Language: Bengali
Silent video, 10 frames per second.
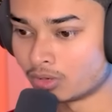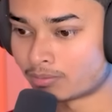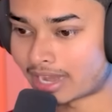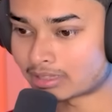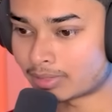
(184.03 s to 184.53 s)

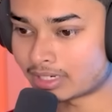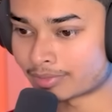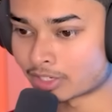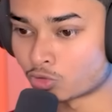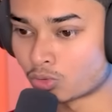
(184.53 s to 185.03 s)
ফাঁদ বানিয়ে
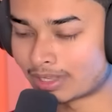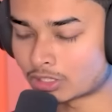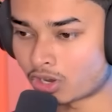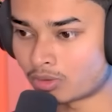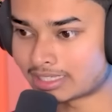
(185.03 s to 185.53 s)
আমাকে
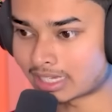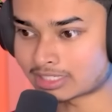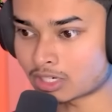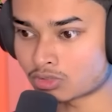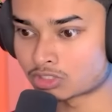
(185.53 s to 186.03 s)
ঘুমাতে হবে
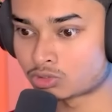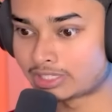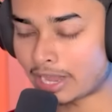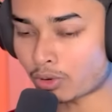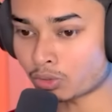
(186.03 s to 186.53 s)
তাছাড়া
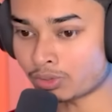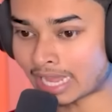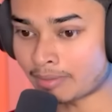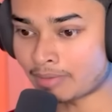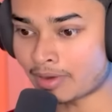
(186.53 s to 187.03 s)
যে কোনো
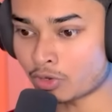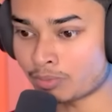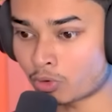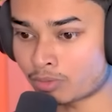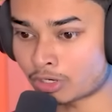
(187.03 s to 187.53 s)
টাইমে ভাবে
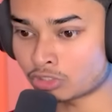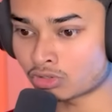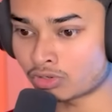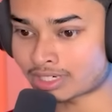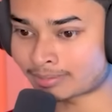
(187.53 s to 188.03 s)
ওই বন
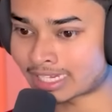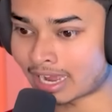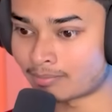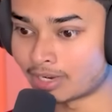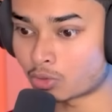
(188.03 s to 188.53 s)
মানুষগুলো এসে আমাদের
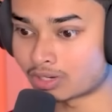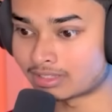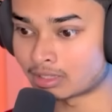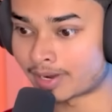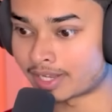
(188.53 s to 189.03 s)
হামলা করে
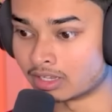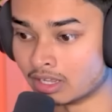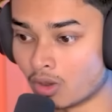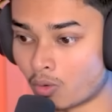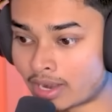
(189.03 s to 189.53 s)
দিতে পারে
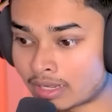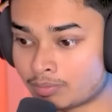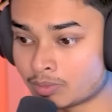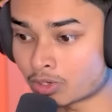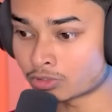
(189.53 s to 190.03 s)
অনেক
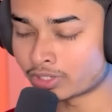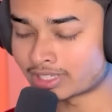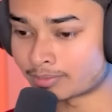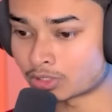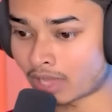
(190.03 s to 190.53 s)
বিপদ হয়ে
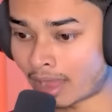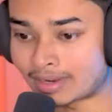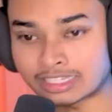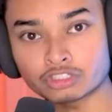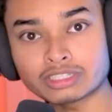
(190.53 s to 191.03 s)
যাবে
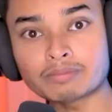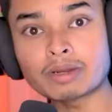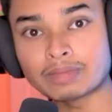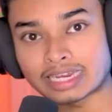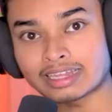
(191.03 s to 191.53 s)
আমাদের যদি
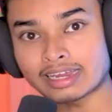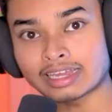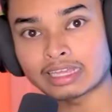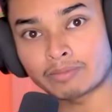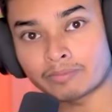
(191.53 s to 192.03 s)
একবার মেরে দেয় না
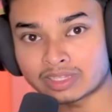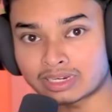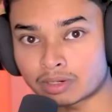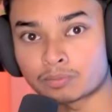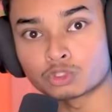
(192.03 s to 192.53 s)
গেম আমাদের
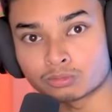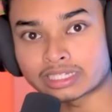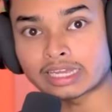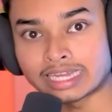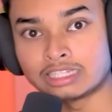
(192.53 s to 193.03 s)
আবার প্রথম
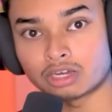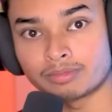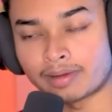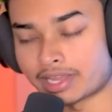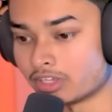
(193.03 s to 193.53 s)
থেকে খেলতে
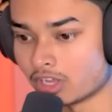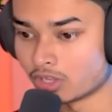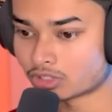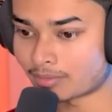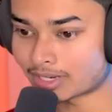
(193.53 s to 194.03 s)
হবে ভাই
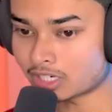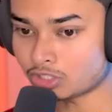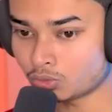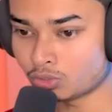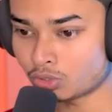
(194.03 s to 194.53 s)
তো আমাকে না
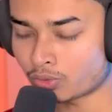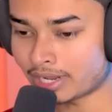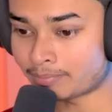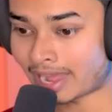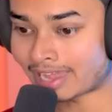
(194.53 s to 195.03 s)
সুন্দর
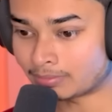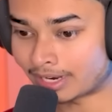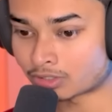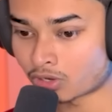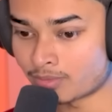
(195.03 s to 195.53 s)
করে ফাঁদ
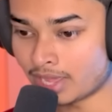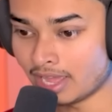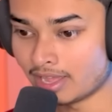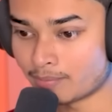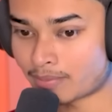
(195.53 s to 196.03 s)
বানাতে হবে
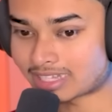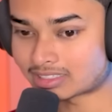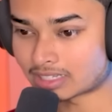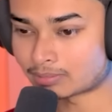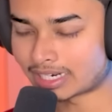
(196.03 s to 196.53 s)
ফাঁদ
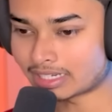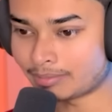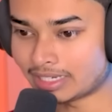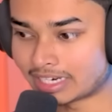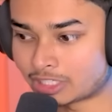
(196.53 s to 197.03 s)
টাত বানিয়ে
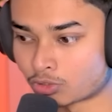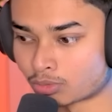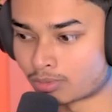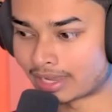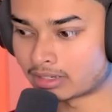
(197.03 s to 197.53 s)
আমি রেস্ট
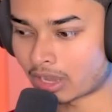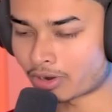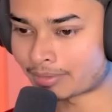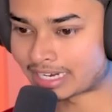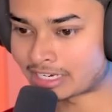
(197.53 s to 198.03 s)
করবো ভাই কারণ
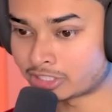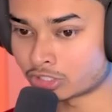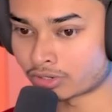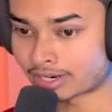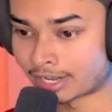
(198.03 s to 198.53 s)
আমার
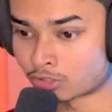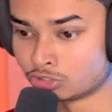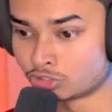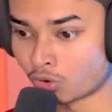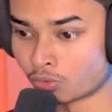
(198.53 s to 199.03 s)
রেস্টের দরকার
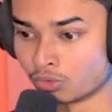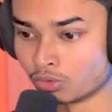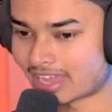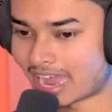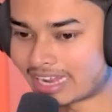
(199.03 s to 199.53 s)
এখন চলো
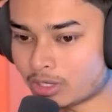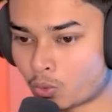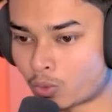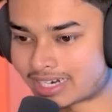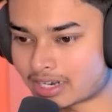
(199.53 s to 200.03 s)
আর এই
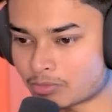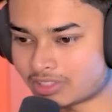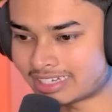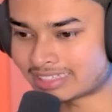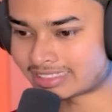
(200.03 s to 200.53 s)
গুহাটার
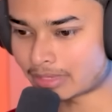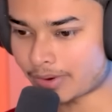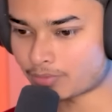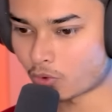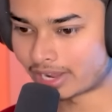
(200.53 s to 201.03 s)
মধ্যে না যেতে
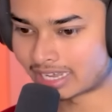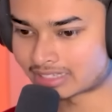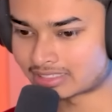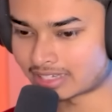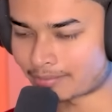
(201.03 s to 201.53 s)
আমার ভয়
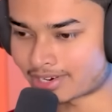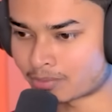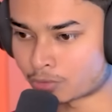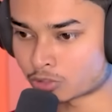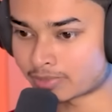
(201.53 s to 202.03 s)
লাগছে আমরা
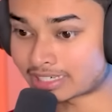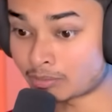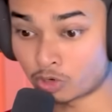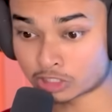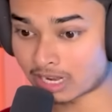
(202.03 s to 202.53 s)
না প্রথমে একটা
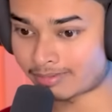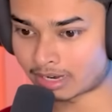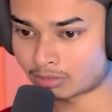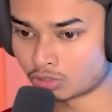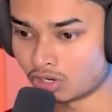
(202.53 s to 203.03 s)
মশাল
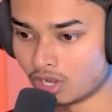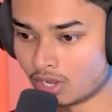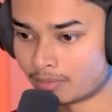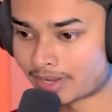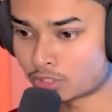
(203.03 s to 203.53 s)
বানাবো
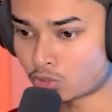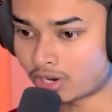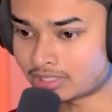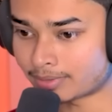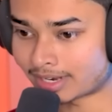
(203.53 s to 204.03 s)
মানে
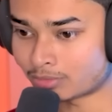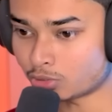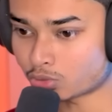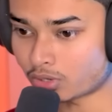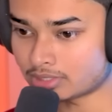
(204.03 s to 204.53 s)
টর্চ বানাবো
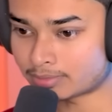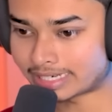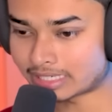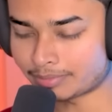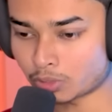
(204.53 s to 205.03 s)
টর্চ
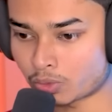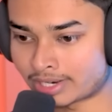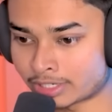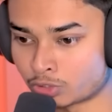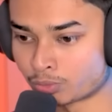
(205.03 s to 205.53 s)
বানিয়ে আমরা
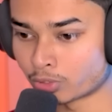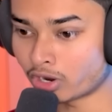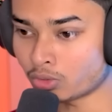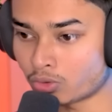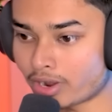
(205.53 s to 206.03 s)
গুহাটায় ঢুকবো
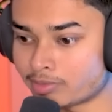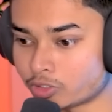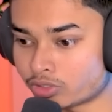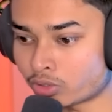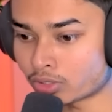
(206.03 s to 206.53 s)
কারণ গুহার
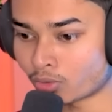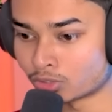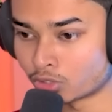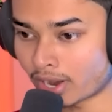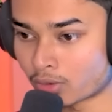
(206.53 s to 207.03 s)
ভিতরে না অনেক
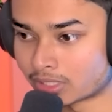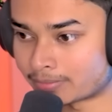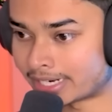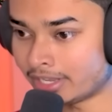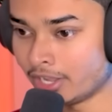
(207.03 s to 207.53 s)
অন্ধকার হতে
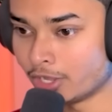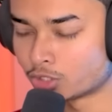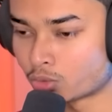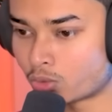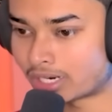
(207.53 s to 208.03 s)
পারে
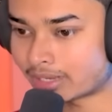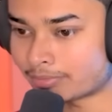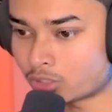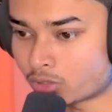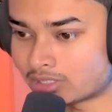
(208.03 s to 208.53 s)
তো গুহাটায়
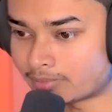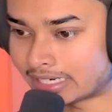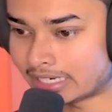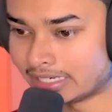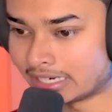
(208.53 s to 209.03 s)
আমরা টর্চ
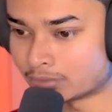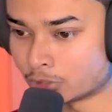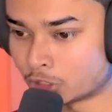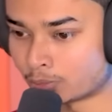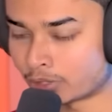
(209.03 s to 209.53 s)
বানিয়ে নিয়ে আসবো
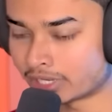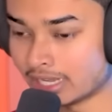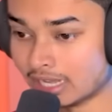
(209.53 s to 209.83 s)
একটু পরে